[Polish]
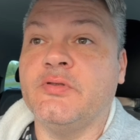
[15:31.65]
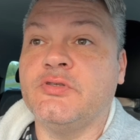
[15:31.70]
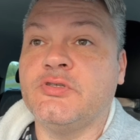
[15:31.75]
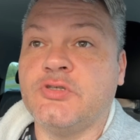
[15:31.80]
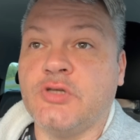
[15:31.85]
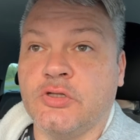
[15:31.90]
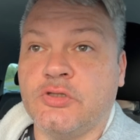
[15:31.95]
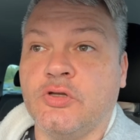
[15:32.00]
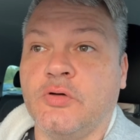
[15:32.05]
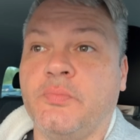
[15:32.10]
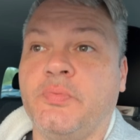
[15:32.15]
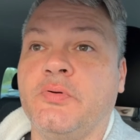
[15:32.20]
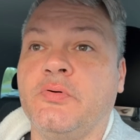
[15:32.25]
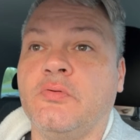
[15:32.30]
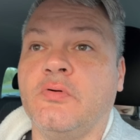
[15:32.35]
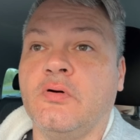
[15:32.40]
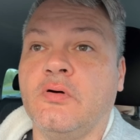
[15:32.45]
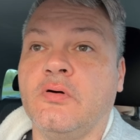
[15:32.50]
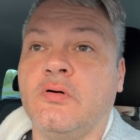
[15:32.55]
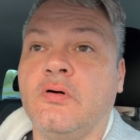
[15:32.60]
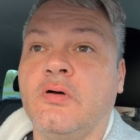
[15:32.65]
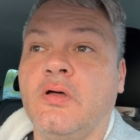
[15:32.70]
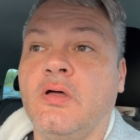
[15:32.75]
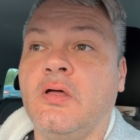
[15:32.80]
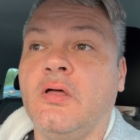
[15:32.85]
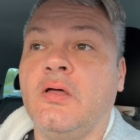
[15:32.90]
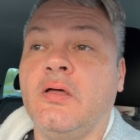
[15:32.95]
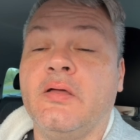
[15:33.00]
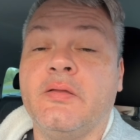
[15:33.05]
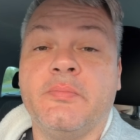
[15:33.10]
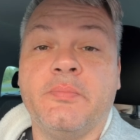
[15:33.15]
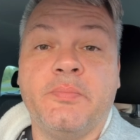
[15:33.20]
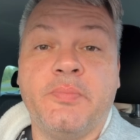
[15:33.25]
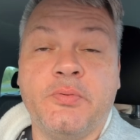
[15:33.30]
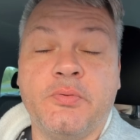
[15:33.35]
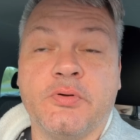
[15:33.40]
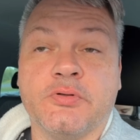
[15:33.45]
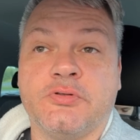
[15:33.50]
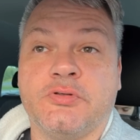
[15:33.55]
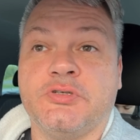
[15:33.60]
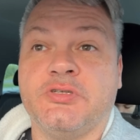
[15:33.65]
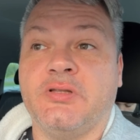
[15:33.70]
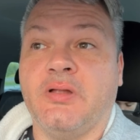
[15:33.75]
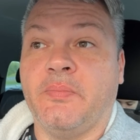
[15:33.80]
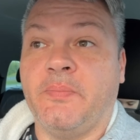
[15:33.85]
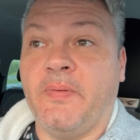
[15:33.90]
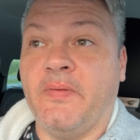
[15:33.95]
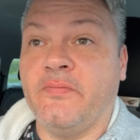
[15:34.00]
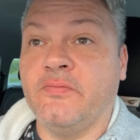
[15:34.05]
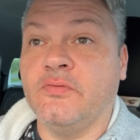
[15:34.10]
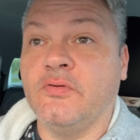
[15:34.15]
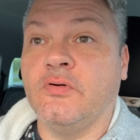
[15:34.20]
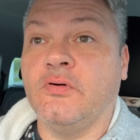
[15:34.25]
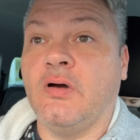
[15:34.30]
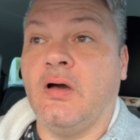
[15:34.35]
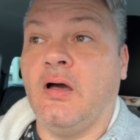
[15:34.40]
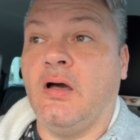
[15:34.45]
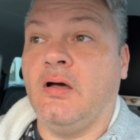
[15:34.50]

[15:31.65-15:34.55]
co to było. Było coś na pewno.